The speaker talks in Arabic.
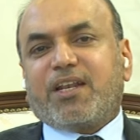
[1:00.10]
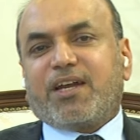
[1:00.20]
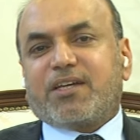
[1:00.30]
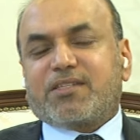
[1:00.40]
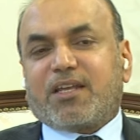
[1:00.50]

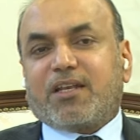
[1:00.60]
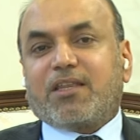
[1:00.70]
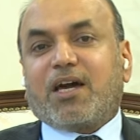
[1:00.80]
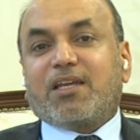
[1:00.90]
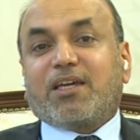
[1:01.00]
للناس أن
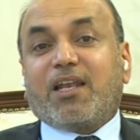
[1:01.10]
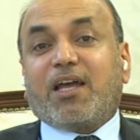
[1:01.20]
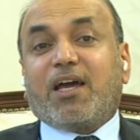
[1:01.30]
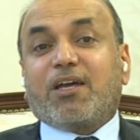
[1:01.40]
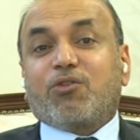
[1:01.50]
ذلك
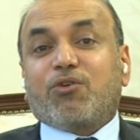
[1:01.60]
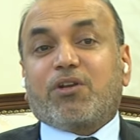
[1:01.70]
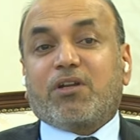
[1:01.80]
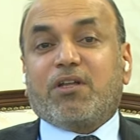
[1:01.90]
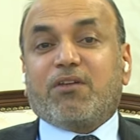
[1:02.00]
لا
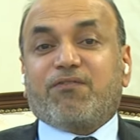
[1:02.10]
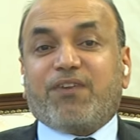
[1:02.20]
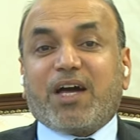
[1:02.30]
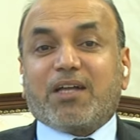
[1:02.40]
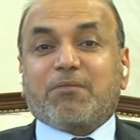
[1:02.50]
يضر
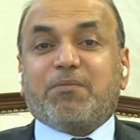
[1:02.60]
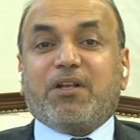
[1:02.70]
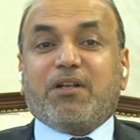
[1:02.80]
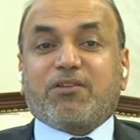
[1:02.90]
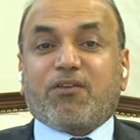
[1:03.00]
فقط
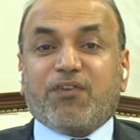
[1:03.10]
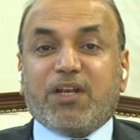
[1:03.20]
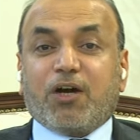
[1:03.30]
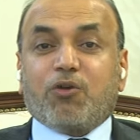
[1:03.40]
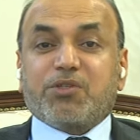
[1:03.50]

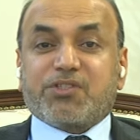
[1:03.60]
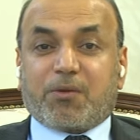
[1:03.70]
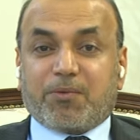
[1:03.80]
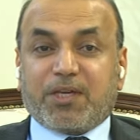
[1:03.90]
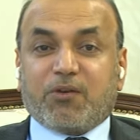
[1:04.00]
بالطفل أو
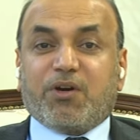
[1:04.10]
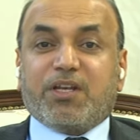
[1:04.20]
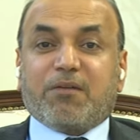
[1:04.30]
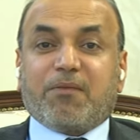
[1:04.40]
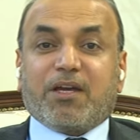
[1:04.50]
بالصبي
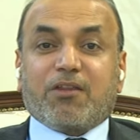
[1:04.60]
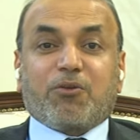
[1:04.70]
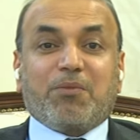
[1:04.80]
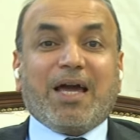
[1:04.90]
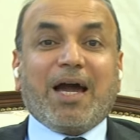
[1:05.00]
وإنما
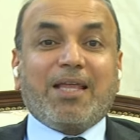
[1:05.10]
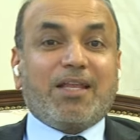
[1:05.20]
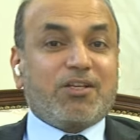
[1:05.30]
يضر بالحالة